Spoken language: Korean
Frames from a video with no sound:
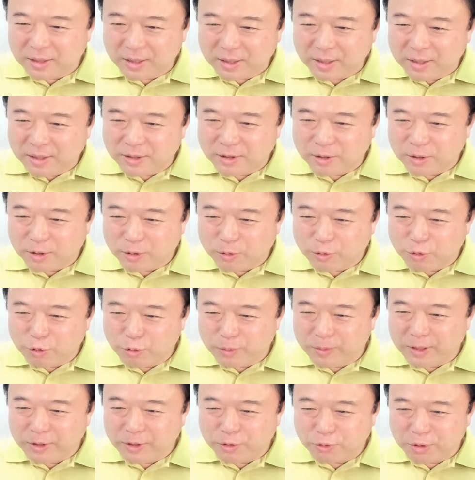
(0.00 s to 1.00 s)
저
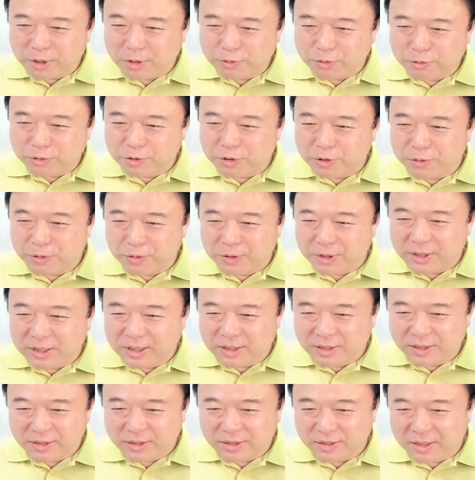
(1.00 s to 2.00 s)
후배 중에 국정원
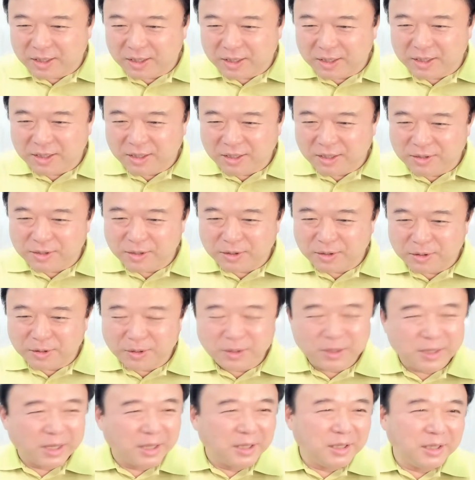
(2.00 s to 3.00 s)
다니는 애가 있어서
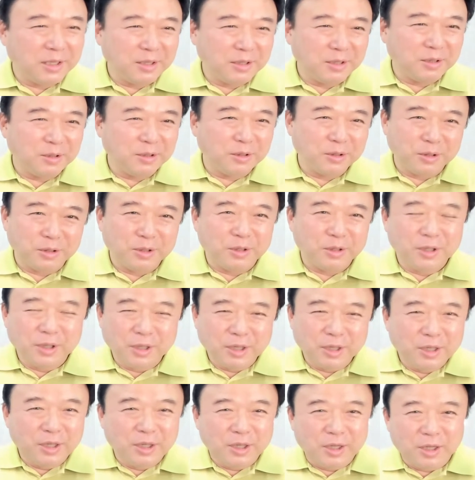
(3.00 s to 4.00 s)
걔네들은 그
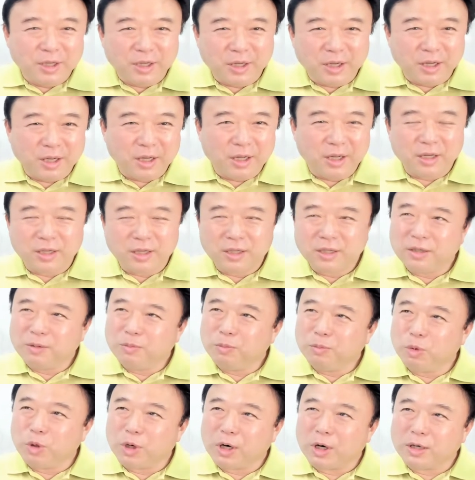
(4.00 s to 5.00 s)
어,
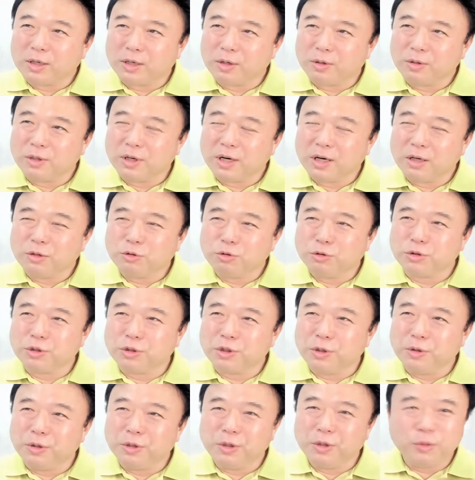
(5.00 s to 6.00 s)
뭐라 그러더라
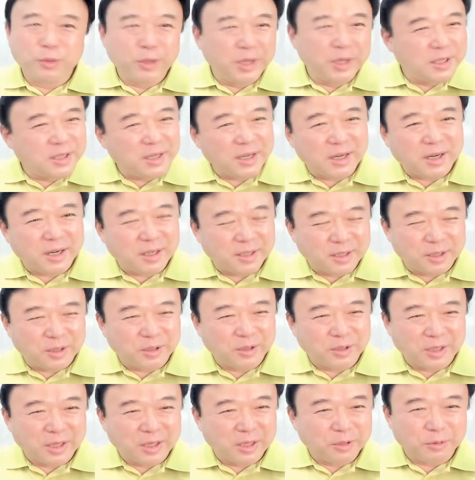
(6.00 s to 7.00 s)
국정원을 회사라
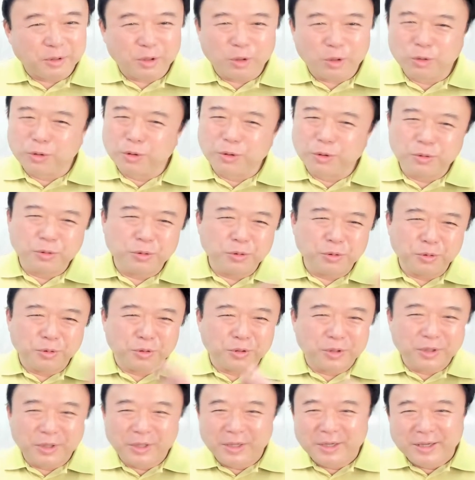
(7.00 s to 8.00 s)
그러더라고. 아, 그리고
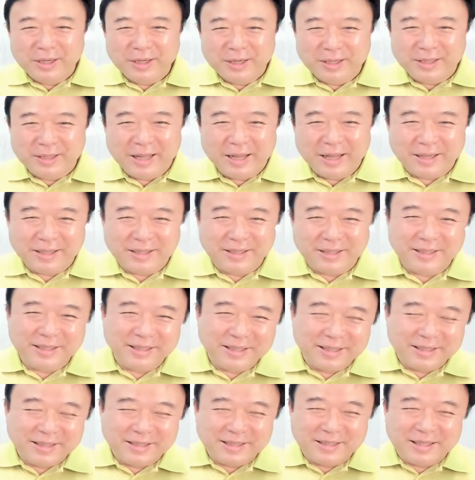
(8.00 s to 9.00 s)
나,
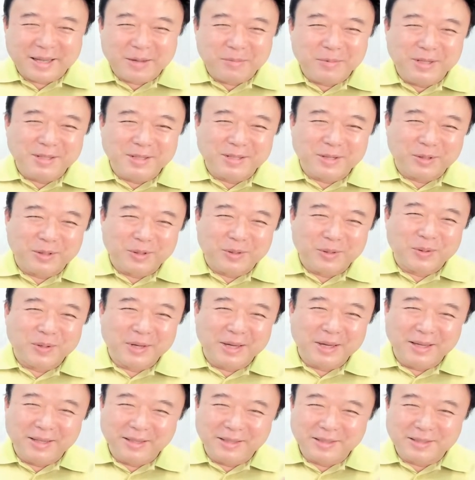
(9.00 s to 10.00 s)
재미있었던
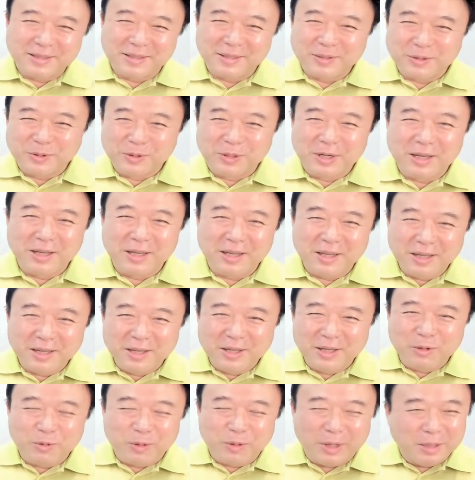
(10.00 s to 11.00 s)
게 이 친구가
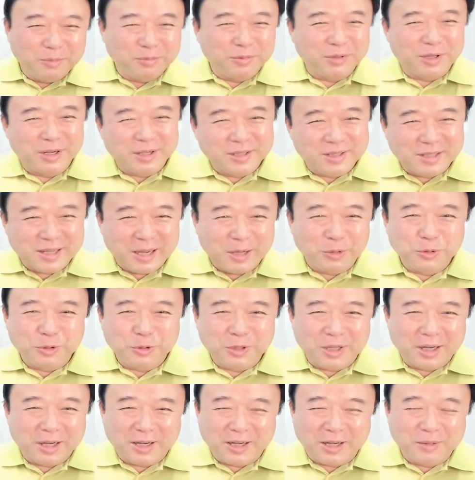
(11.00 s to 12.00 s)
와이프랑
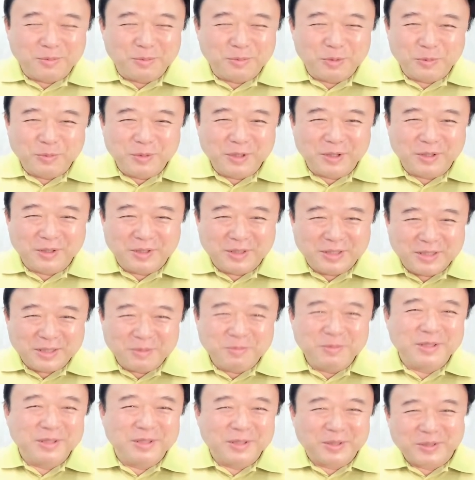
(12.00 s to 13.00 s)
싸우다가 보면
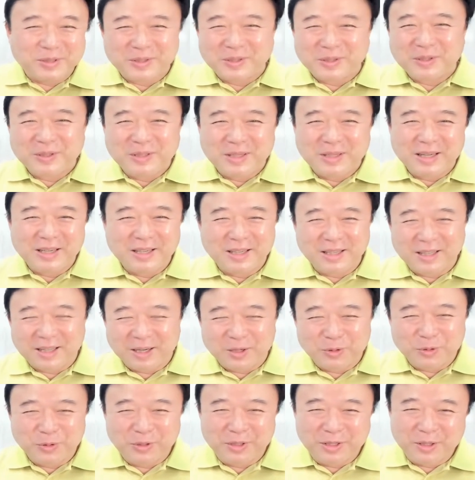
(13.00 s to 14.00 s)
심지어 그런 얘기가
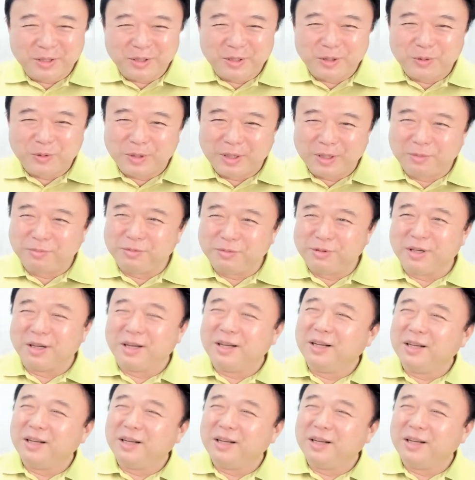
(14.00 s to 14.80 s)
나온대요. 와이프가